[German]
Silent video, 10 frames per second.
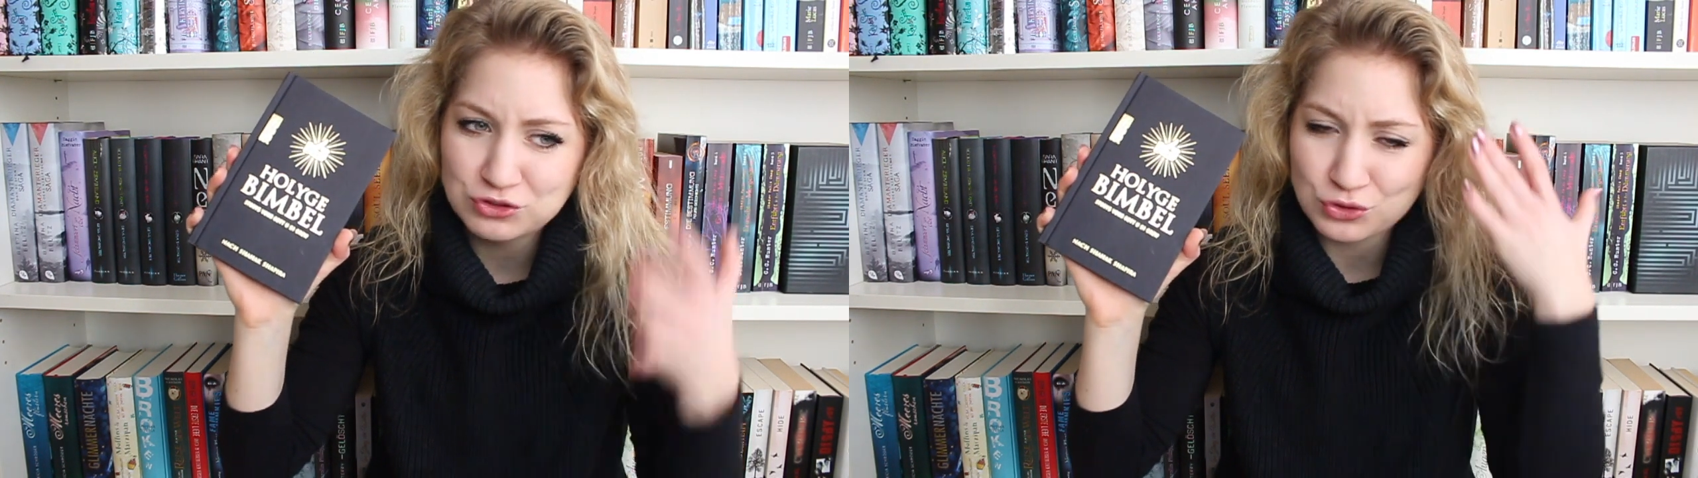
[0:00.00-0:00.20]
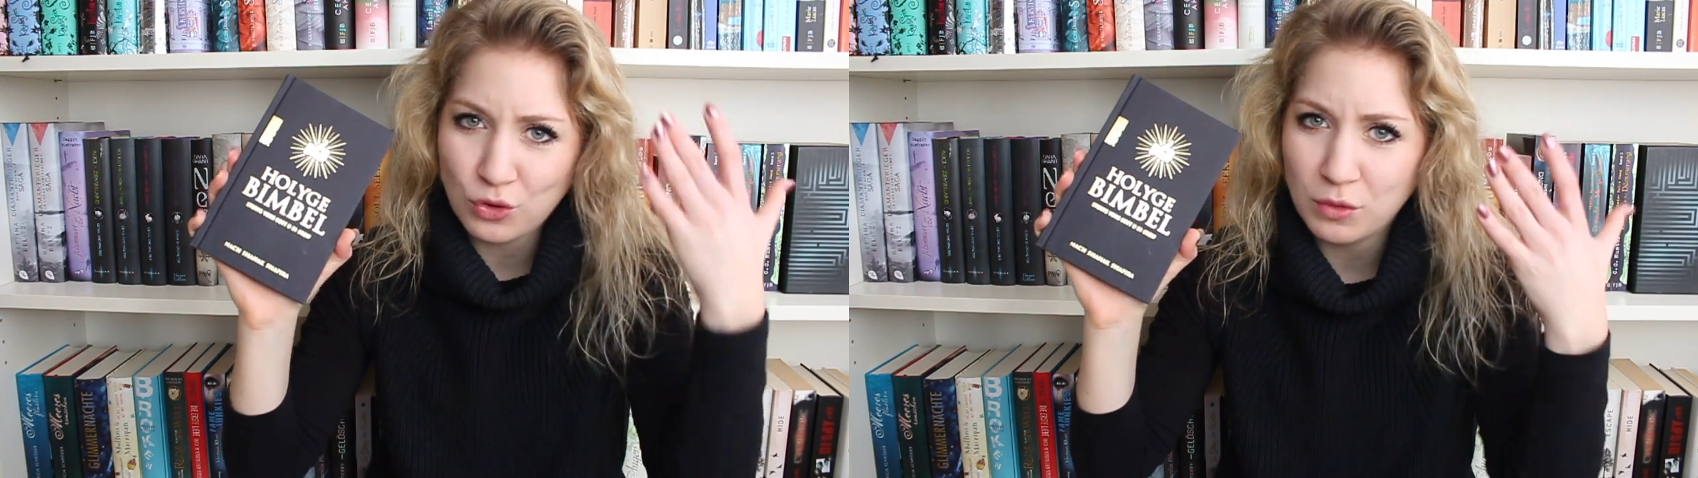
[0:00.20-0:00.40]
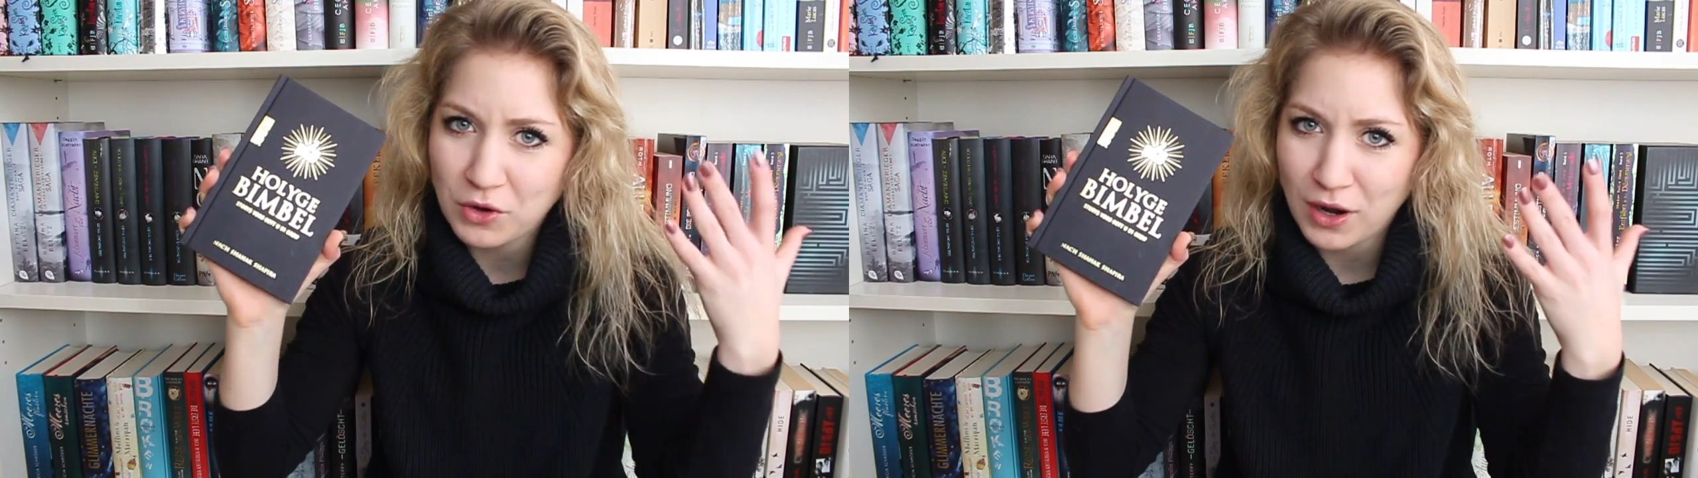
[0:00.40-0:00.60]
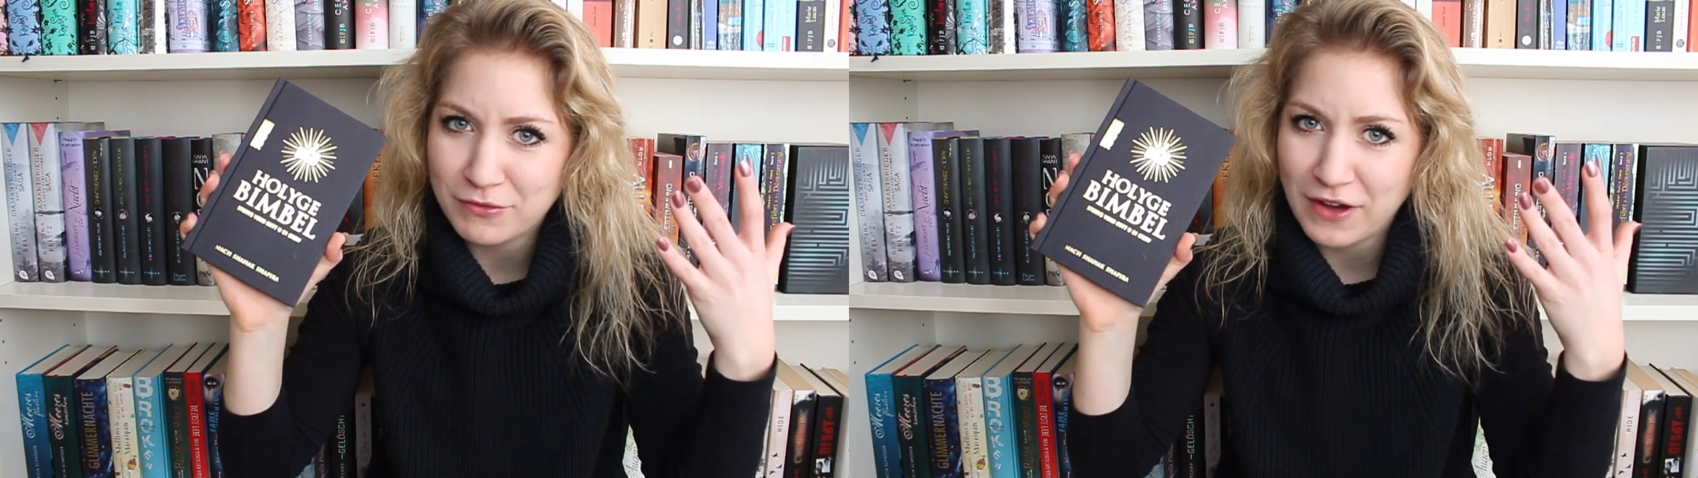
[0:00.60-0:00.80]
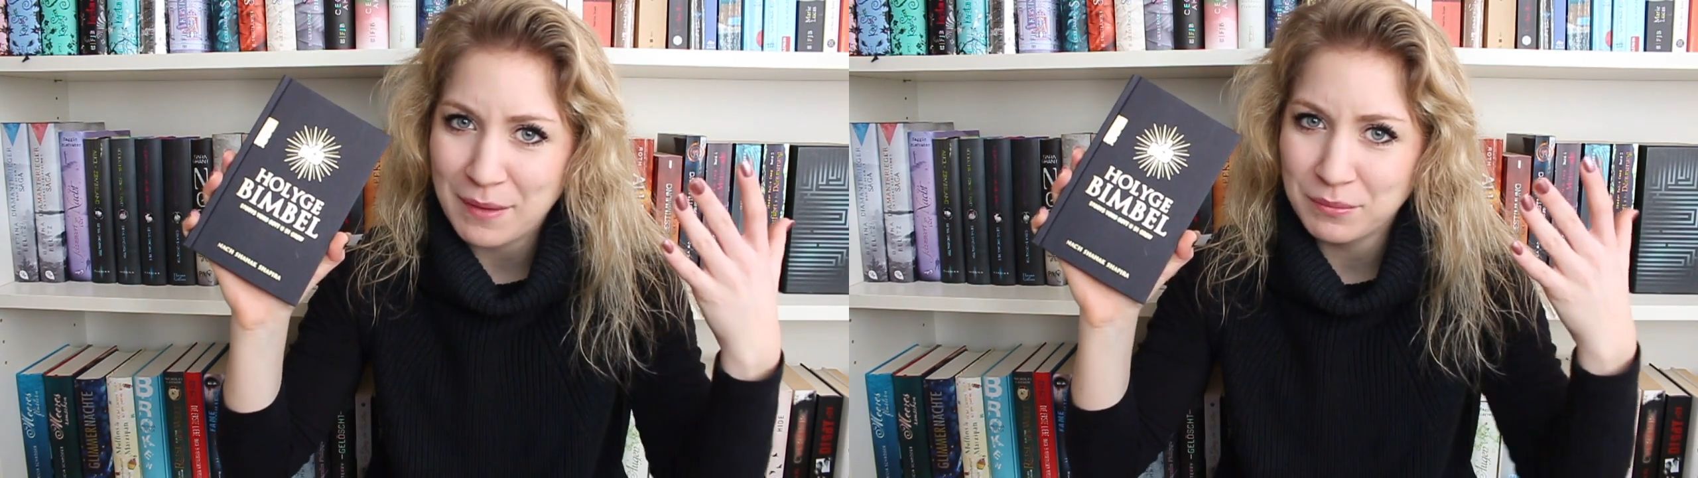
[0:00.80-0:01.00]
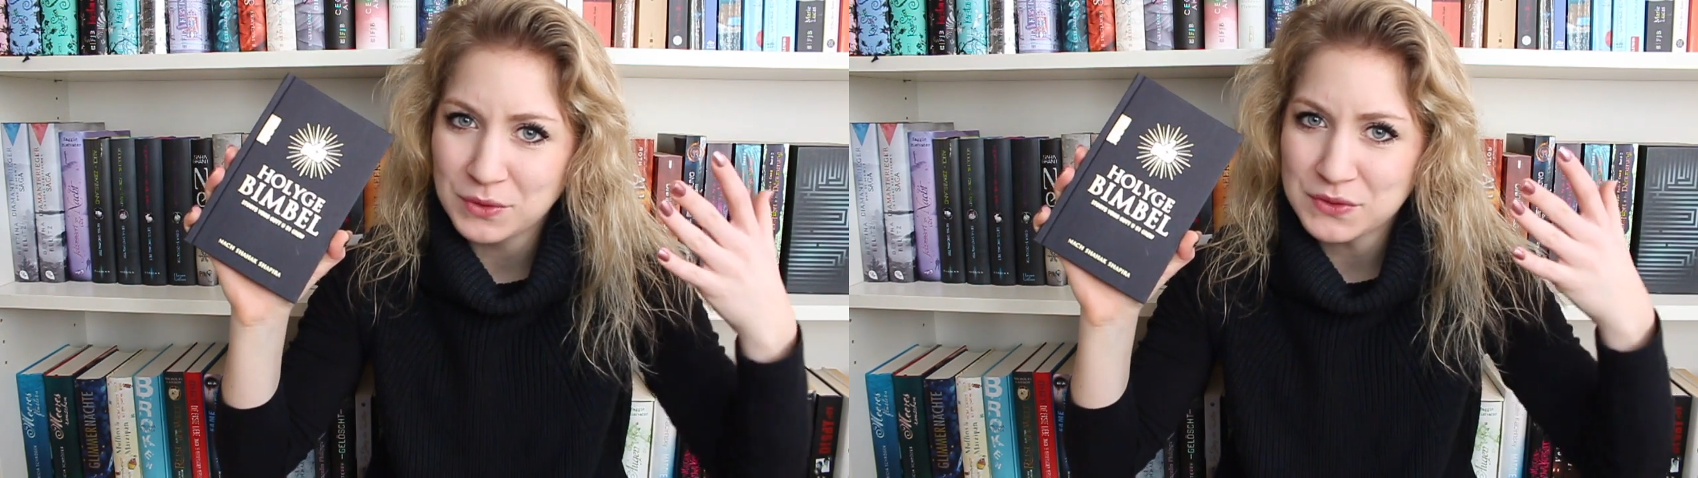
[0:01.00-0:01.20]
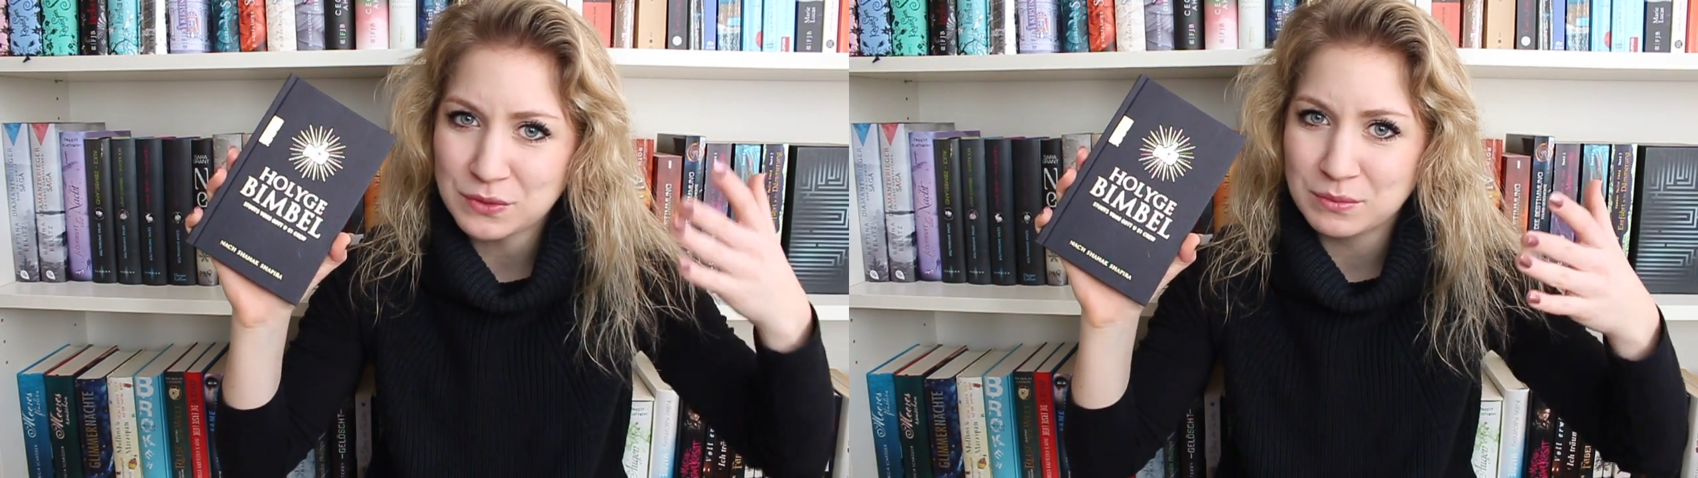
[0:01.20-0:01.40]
Stromkopf haben musst,